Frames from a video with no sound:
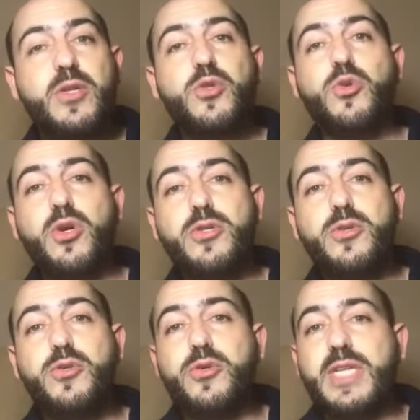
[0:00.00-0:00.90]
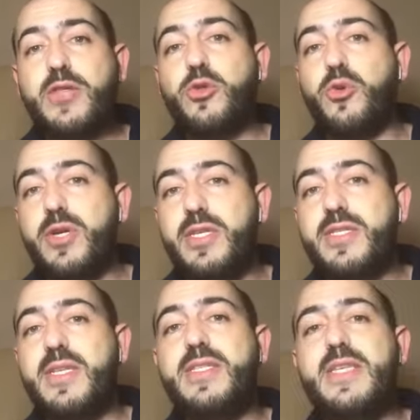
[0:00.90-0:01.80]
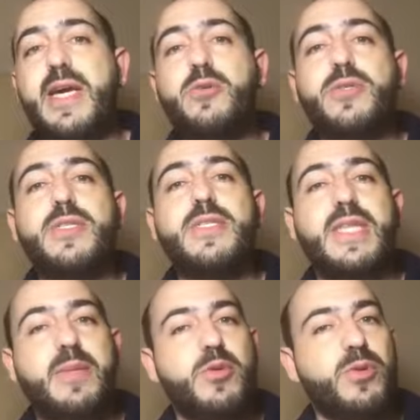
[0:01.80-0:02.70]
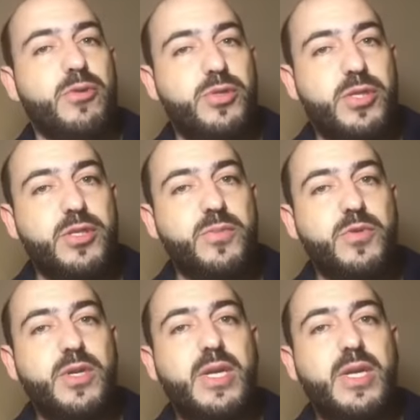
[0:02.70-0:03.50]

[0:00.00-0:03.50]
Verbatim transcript: todos os atores desse ecossistema do autismo.